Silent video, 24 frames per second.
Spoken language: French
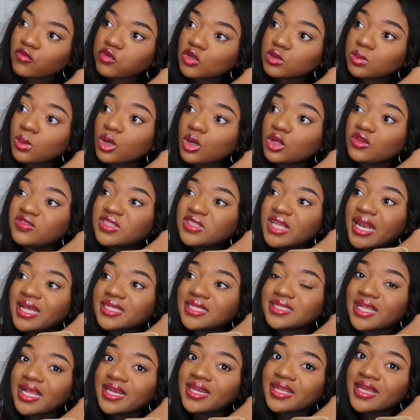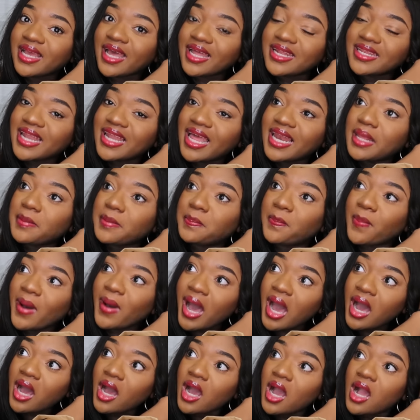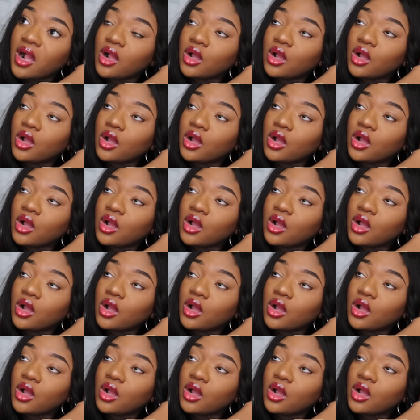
Franchement quand vous allez à Stalingrad, n'allez pas